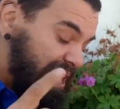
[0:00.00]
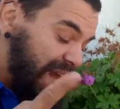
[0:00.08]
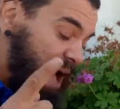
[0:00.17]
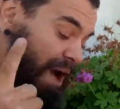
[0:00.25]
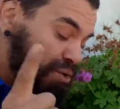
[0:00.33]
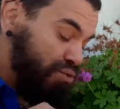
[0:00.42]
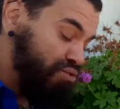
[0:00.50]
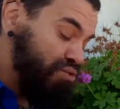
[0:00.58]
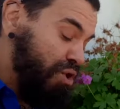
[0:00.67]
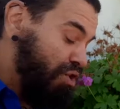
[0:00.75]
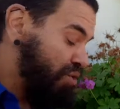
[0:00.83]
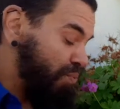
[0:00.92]
là où,
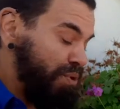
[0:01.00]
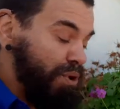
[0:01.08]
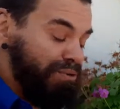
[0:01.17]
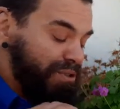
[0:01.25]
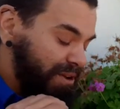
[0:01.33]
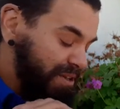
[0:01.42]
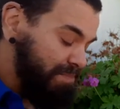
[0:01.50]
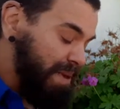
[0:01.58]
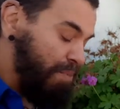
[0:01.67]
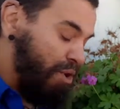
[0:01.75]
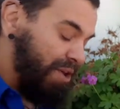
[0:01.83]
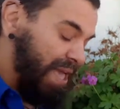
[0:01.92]
depuis un temps
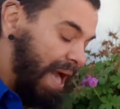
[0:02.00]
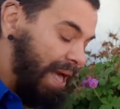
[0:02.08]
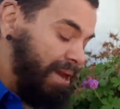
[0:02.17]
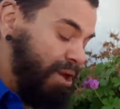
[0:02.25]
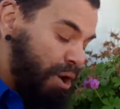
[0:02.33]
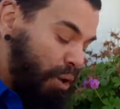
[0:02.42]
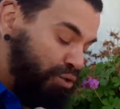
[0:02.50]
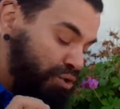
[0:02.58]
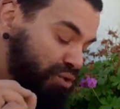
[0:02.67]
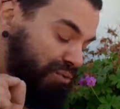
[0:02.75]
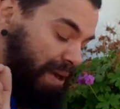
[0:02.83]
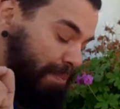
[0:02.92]
immémorial, on ne
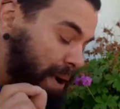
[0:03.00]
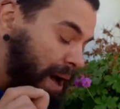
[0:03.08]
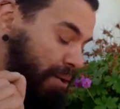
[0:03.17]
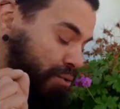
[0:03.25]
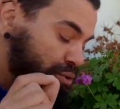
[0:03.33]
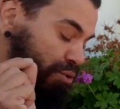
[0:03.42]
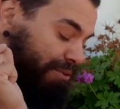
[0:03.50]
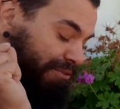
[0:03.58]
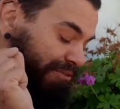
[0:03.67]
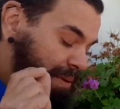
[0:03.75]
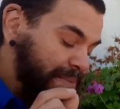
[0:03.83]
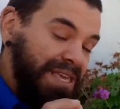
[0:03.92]
trouvait pas une
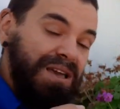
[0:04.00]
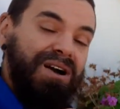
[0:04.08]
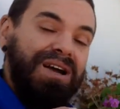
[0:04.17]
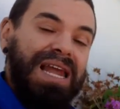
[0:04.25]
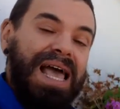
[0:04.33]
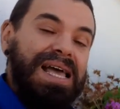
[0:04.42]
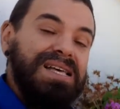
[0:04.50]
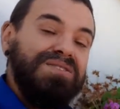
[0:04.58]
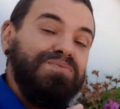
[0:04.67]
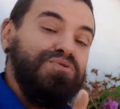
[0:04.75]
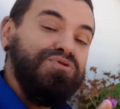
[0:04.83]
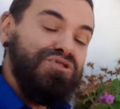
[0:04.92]
famille
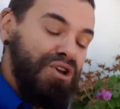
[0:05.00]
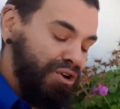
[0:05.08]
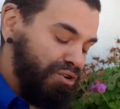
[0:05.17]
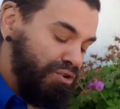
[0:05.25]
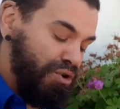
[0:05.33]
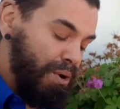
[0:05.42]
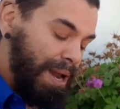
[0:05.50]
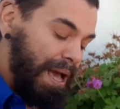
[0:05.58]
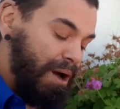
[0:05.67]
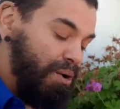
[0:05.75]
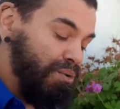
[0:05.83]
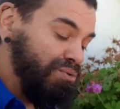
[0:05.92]
anglaise plusieurs lieux à
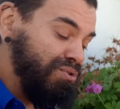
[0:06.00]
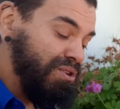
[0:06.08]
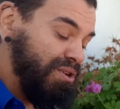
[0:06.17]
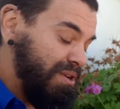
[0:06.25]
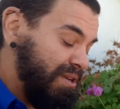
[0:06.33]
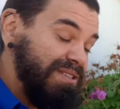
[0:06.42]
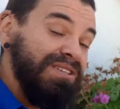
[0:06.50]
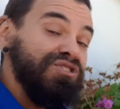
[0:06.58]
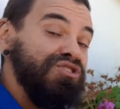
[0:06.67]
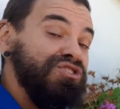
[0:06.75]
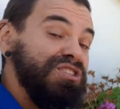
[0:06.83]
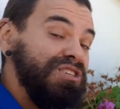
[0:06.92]
la ronde C'est ce
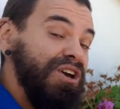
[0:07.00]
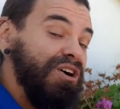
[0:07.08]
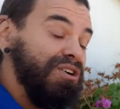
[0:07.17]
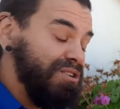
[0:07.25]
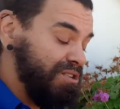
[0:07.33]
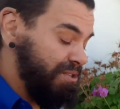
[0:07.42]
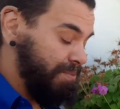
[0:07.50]
que j'ignore.